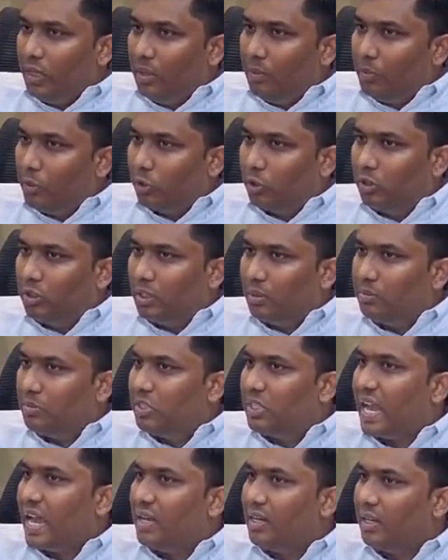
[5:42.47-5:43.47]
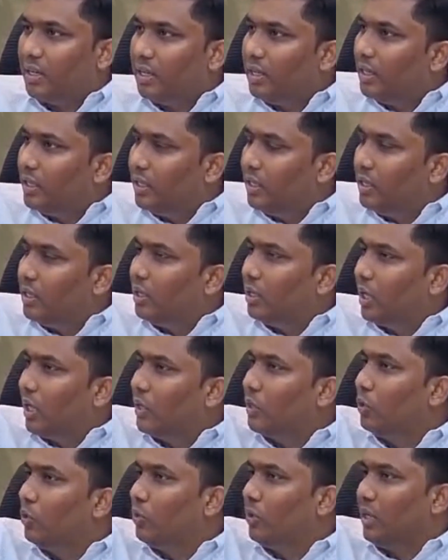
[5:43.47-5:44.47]
ఈ మొత్తం ఛానల్ని
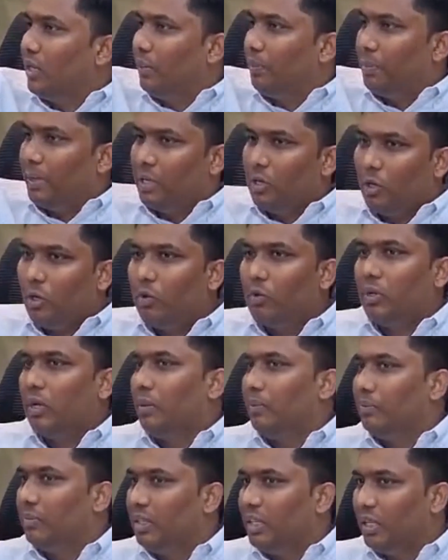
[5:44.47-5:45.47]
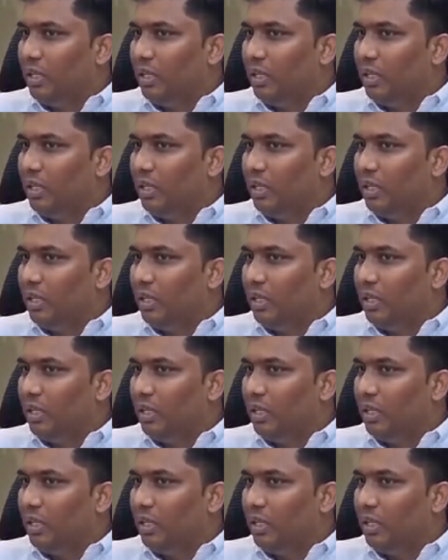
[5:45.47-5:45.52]
కనుక్కునే పనిలో ఉన్నాం